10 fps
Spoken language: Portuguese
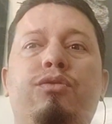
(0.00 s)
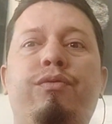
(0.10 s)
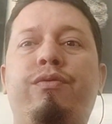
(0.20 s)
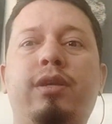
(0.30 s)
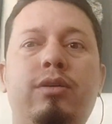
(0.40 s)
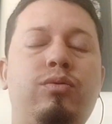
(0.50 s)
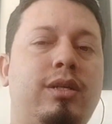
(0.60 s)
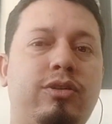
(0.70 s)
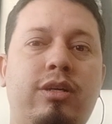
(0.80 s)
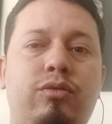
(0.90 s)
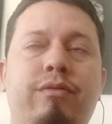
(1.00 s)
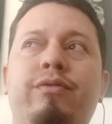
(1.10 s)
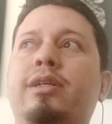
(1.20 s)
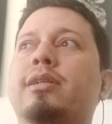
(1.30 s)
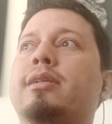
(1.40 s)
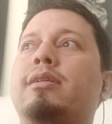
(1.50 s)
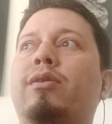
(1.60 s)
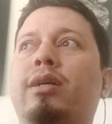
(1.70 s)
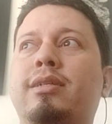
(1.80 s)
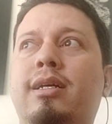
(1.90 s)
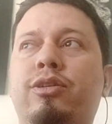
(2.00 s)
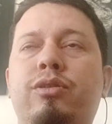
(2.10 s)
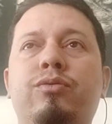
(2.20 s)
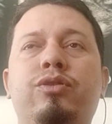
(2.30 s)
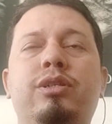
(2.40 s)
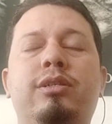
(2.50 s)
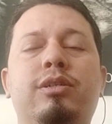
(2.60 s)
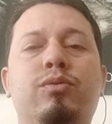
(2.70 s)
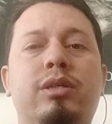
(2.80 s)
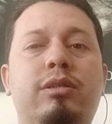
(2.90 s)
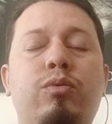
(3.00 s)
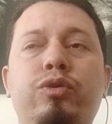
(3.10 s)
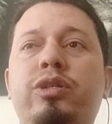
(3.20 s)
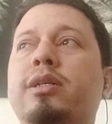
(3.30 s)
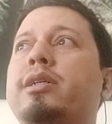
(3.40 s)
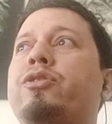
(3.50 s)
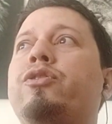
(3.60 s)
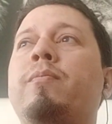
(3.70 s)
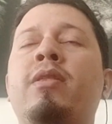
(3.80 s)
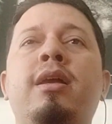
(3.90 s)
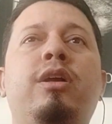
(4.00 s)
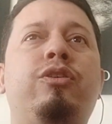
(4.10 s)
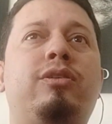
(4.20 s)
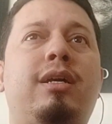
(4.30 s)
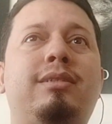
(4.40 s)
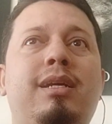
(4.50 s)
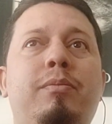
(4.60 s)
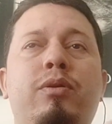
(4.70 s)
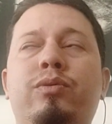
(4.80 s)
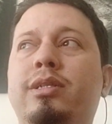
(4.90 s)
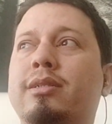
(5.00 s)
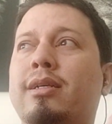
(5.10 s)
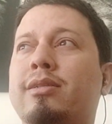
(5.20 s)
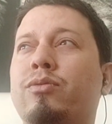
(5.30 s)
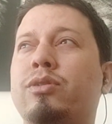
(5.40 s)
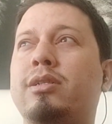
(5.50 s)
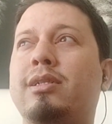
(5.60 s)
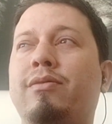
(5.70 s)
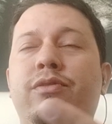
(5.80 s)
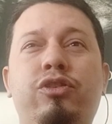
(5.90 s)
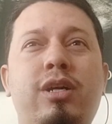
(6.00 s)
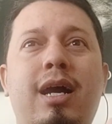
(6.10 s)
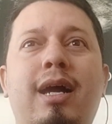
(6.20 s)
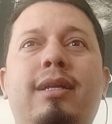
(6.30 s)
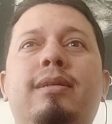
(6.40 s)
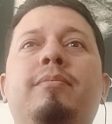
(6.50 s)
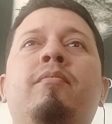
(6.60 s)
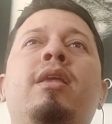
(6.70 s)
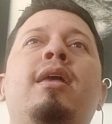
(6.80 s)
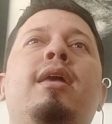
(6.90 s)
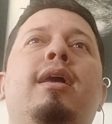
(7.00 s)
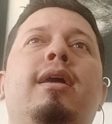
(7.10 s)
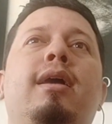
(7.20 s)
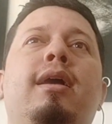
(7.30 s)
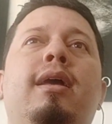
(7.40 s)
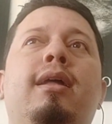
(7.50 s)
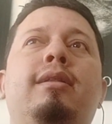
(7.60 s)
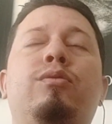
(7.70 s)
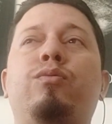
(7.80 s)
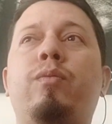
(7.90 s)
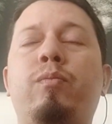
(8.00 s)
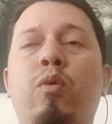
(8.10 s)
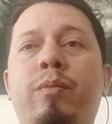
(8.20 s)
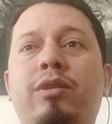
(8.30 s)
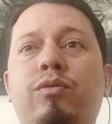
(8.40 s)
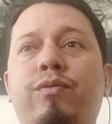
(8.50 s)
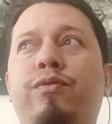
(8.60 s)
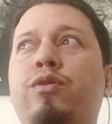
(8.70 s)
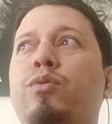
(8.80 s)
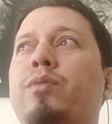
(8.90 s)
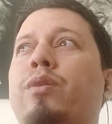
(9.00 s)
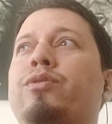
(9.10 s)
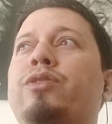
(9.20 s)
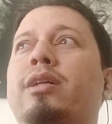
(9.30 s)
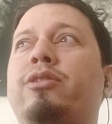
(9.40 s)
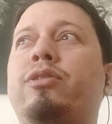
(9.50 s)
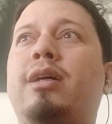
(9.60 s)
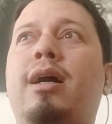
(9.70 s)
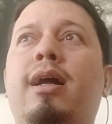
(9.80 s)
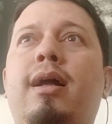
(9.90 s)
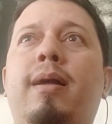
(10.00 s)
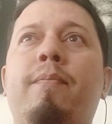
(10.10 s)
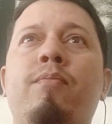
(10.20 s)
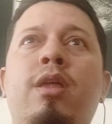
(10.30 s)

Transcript: sofrer durante a sua vida. Então essa questão de segurança constante, estar sempre com sensação de ser vigiada. É, tem um momento no filme onde ela está